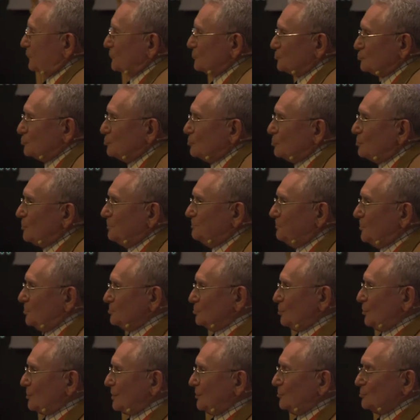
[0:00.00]
futuro, in
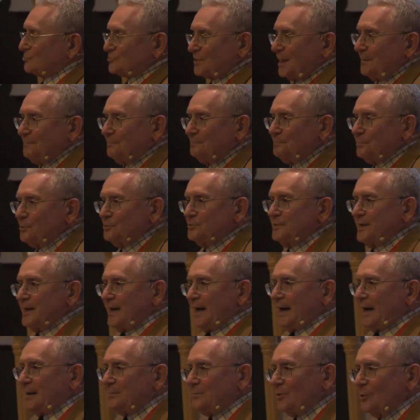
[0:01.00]
modo che lo
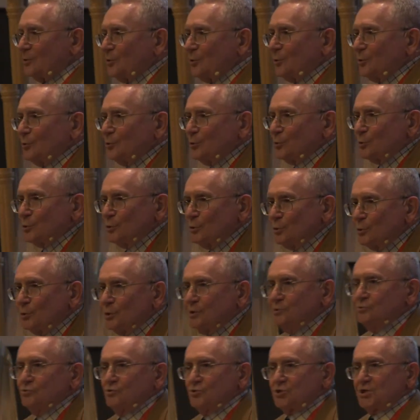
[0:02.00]
tamponiamo, lo, lo, lo
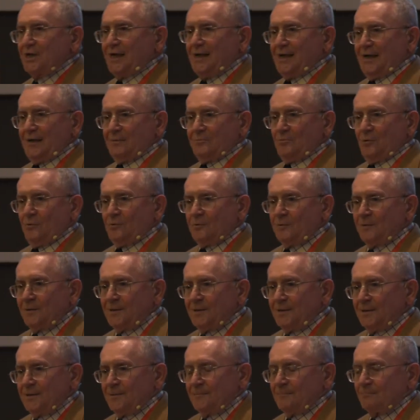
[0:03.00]
riduciamo.
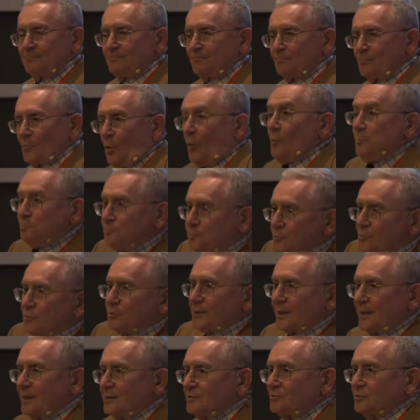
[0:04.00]

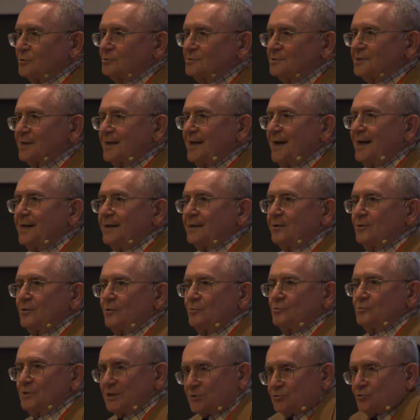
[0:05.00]
Oppure, al contrario,
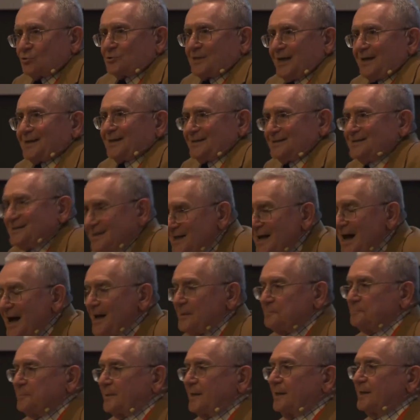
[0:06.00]
una società che si
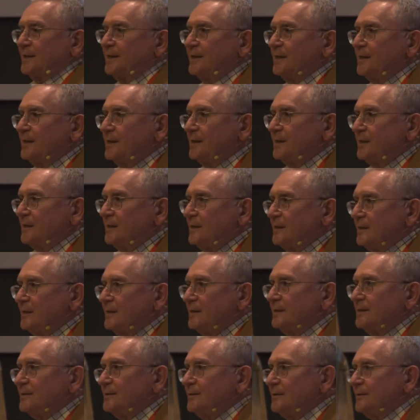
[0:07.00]
apre.
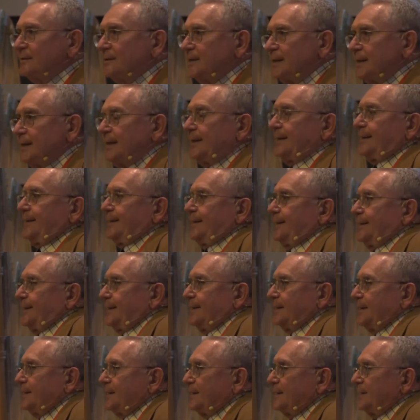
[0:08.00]

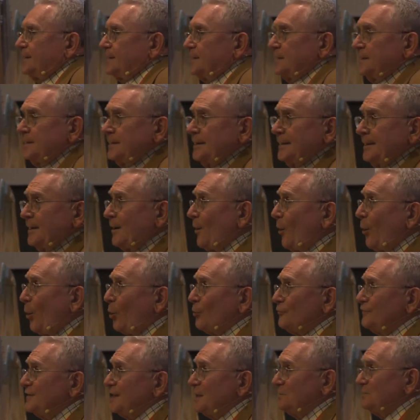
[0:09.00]
Eh,
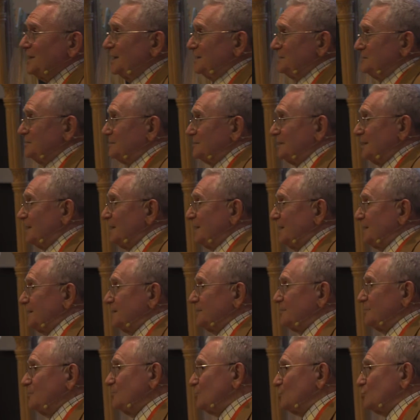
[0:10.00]

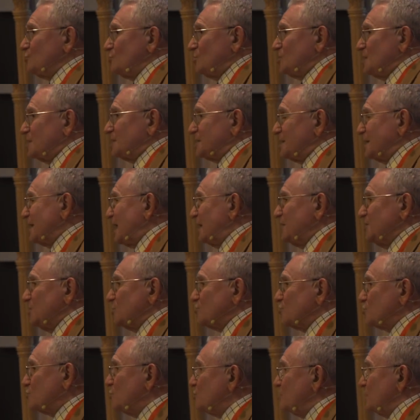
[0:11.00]
Ovviamente non ci sarà
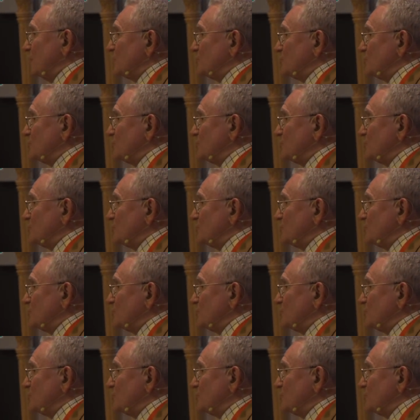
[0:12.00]
nessuna